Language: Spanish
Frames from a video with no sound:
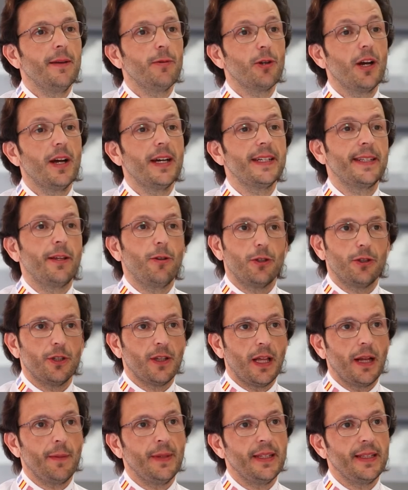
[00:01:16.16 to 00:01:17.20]
libro ha sido
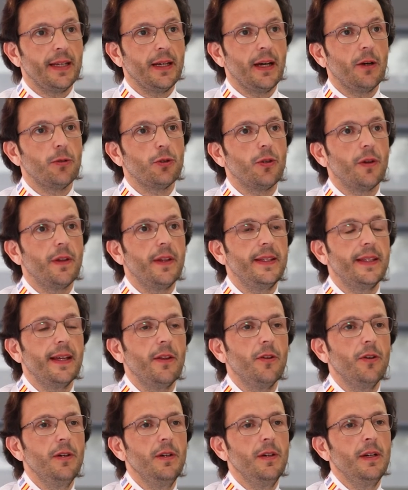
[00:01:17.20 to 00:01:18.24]
totalmente
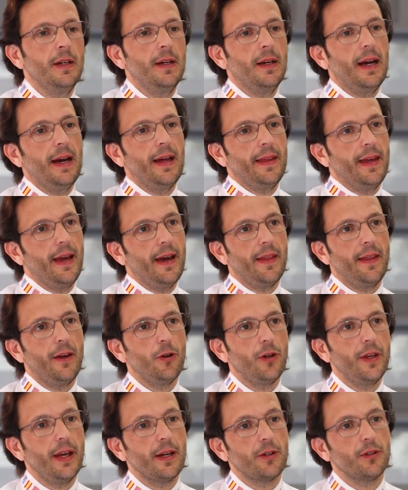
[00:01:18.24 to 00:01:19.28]
autoeditado. A día de
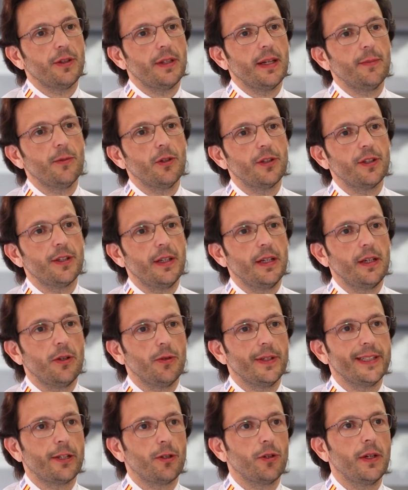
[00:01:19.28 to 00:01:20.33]
hoy ya contamos en
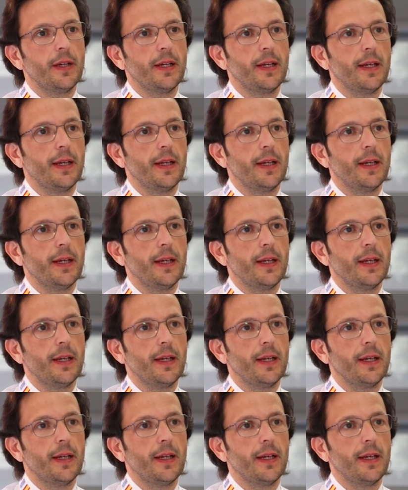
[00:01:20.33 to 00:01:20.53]
nuestro